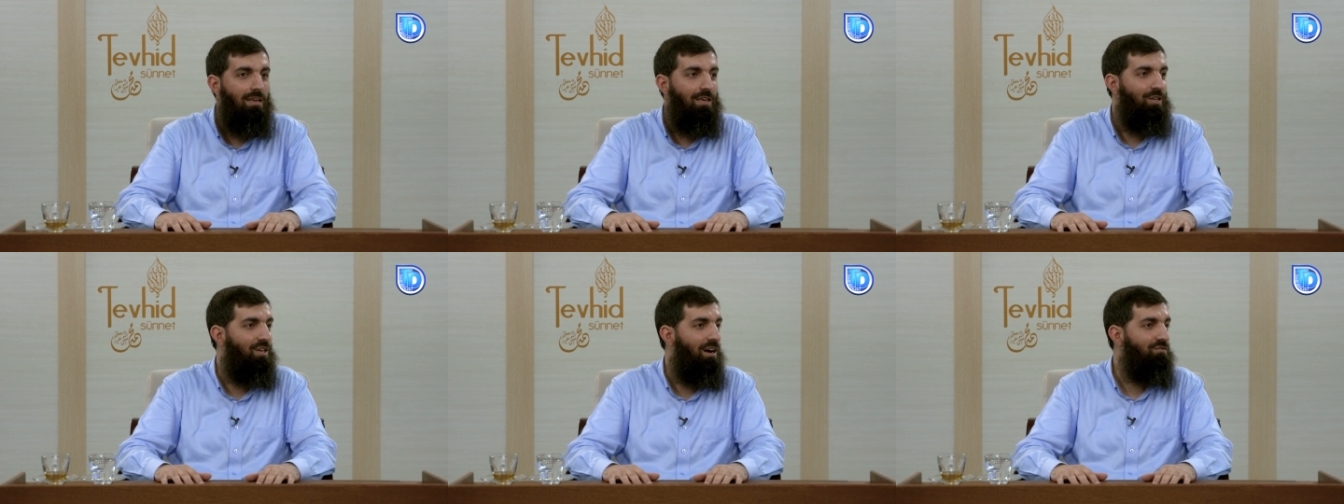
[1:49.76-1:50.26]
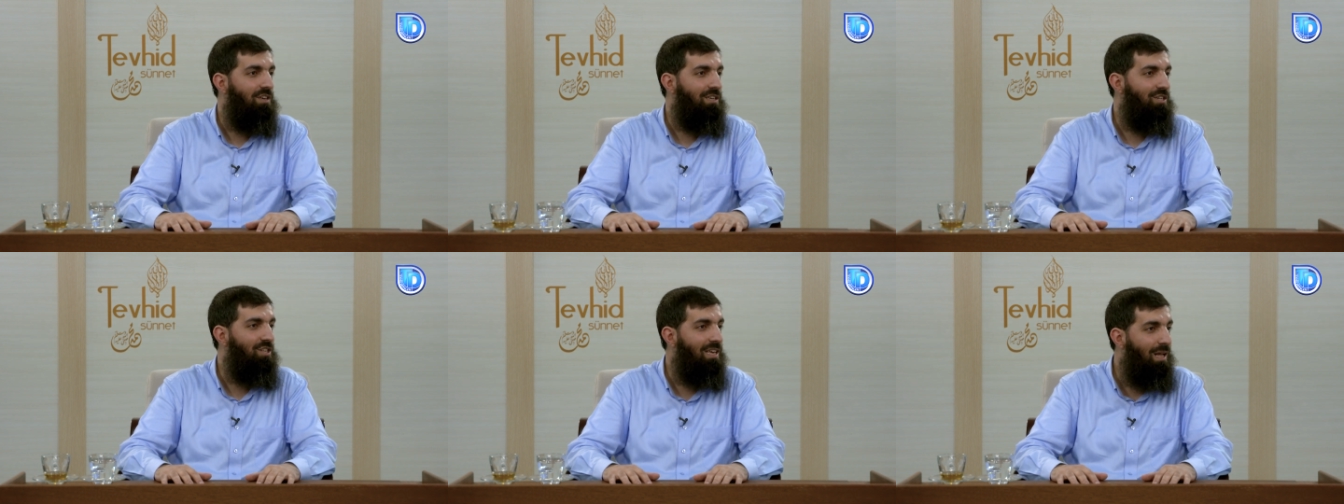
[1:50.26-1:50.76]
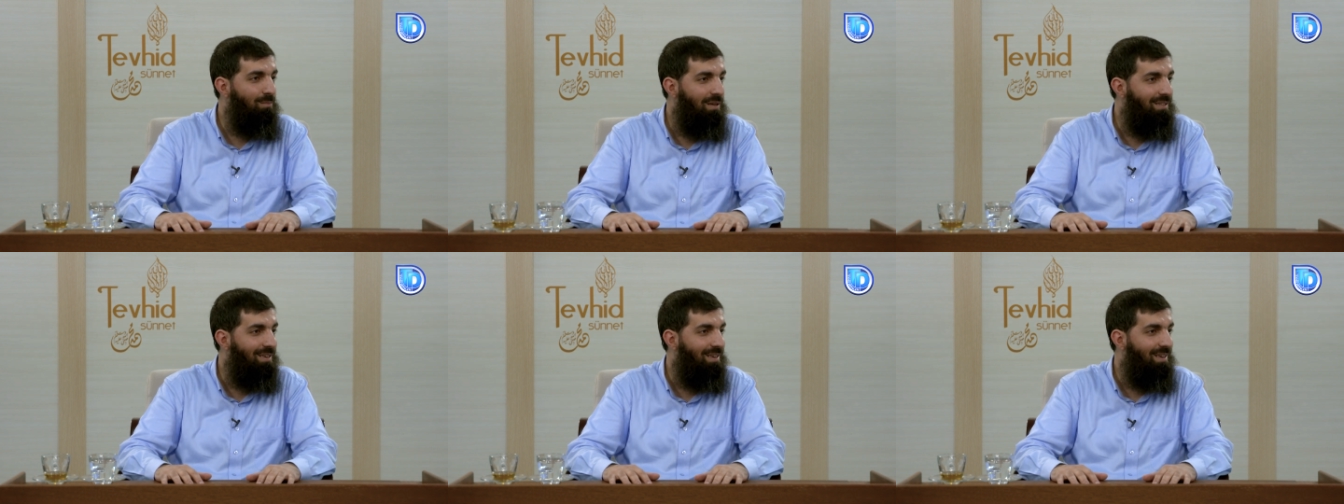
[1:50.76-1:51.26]
İki hafta geçti
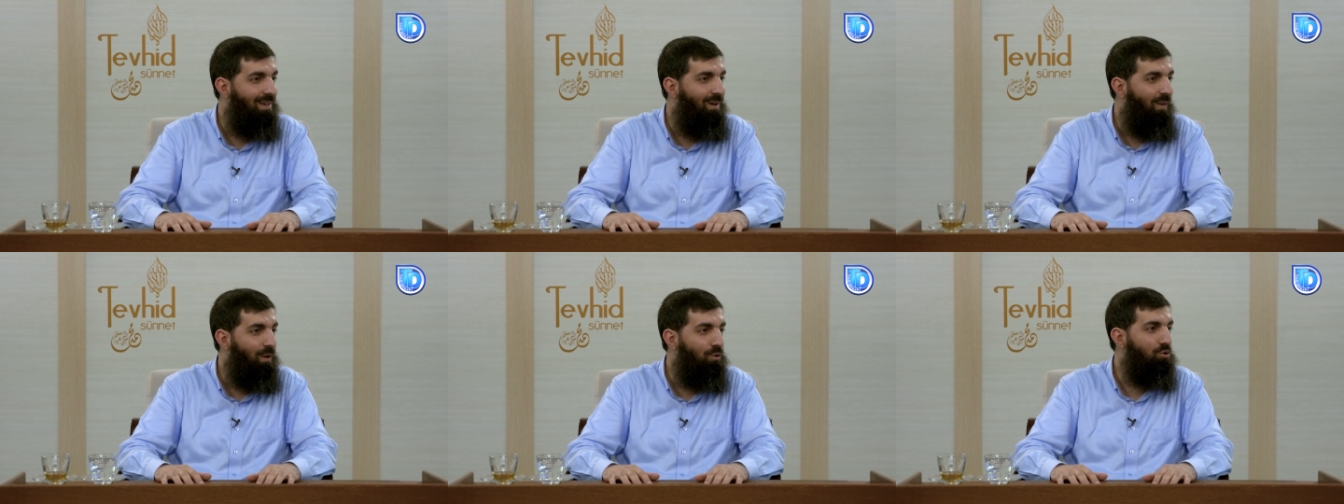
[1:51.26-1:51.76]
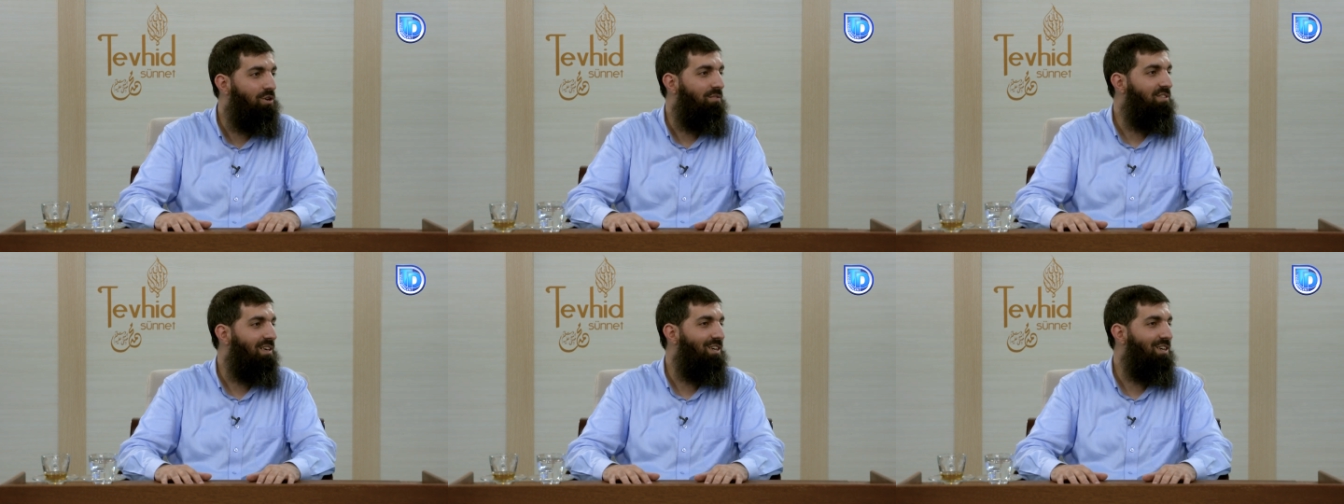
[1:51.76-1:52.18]
gelmedi. Üç hafta